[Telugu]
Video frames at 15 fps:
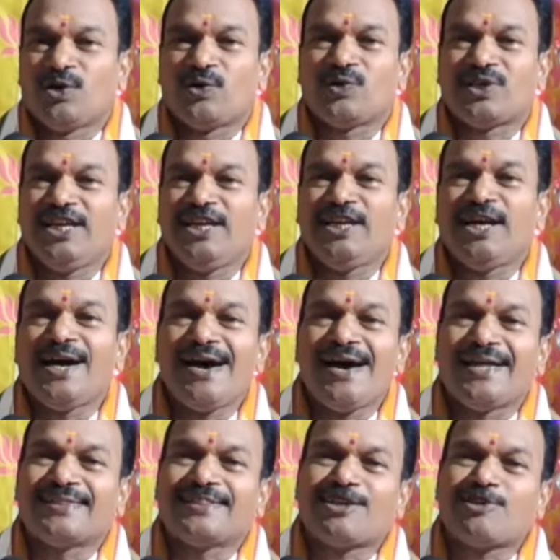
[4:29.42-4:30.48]
రొటీన్గా
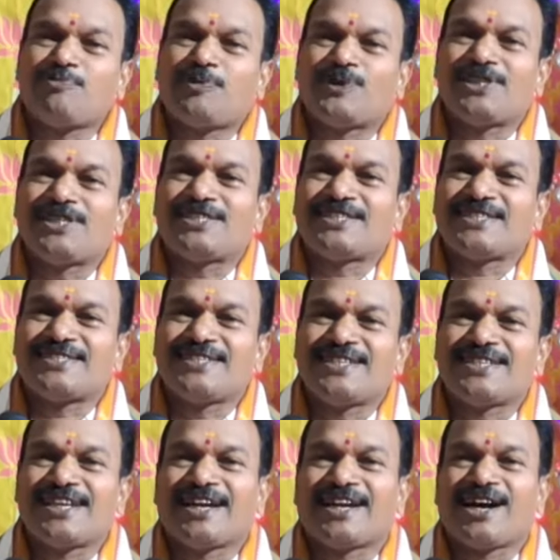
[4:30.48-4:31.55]
అందరూ పూజ
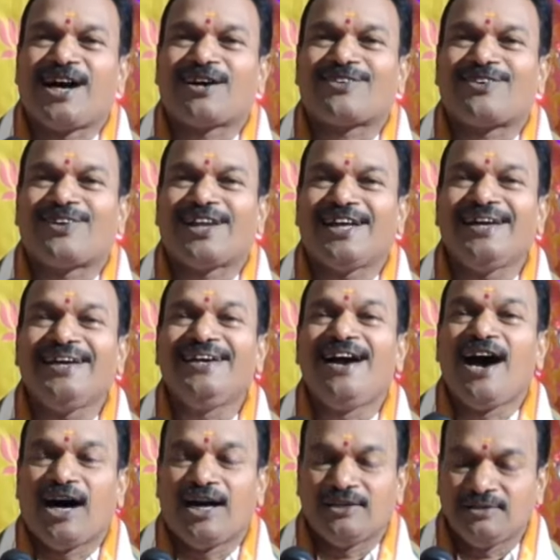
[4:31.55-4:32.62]
చేసినట్లే కాకుండా
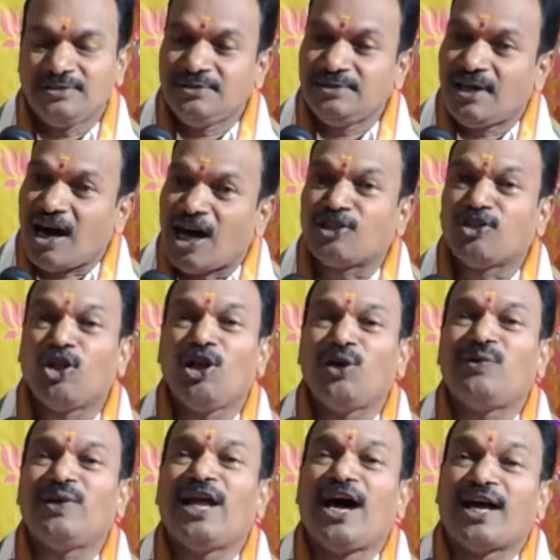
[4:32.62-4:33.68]
అందులో
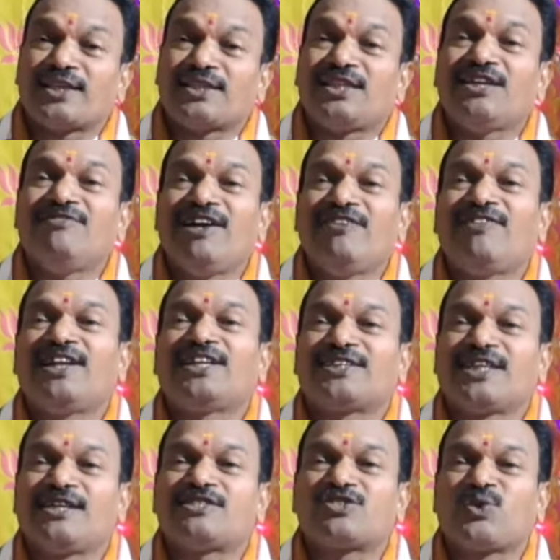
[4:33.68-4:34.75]
ఉన్న అర్థం ఏమైనా
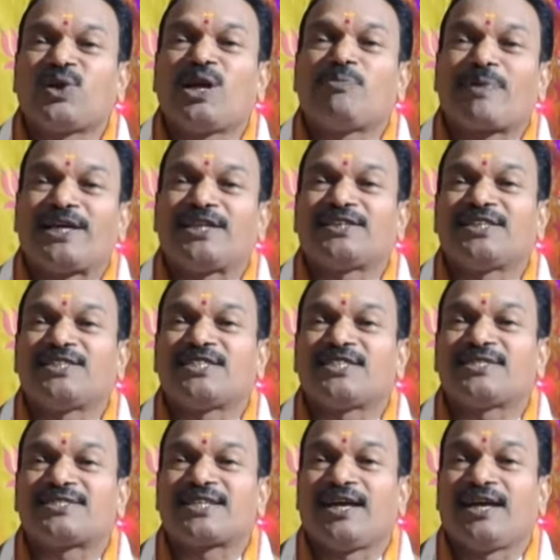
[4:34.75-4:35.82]
తెలుసుకునే ప్రయత్నం
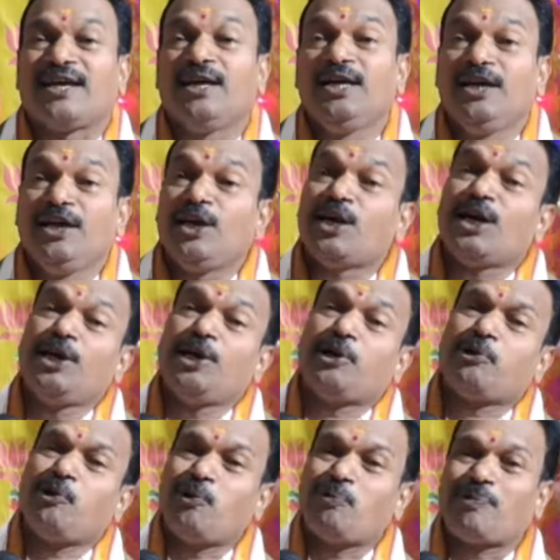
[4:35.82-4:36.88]
చేస్తే ఇంకా
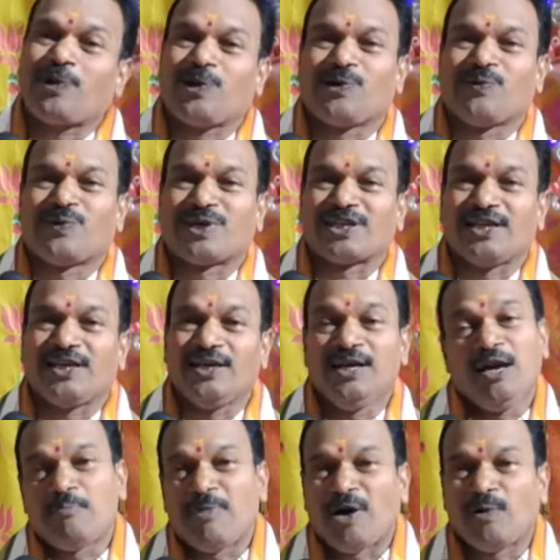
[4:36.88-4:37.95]
ఎక్కువ ఉపయోగం ఉంటుంది
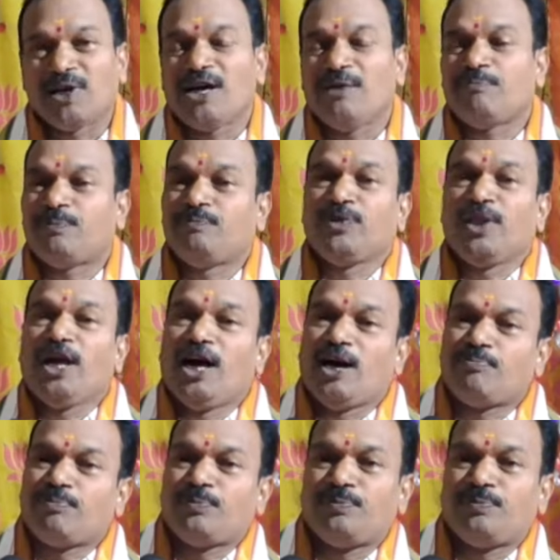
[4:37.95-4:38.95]
మామూలుగా ఆ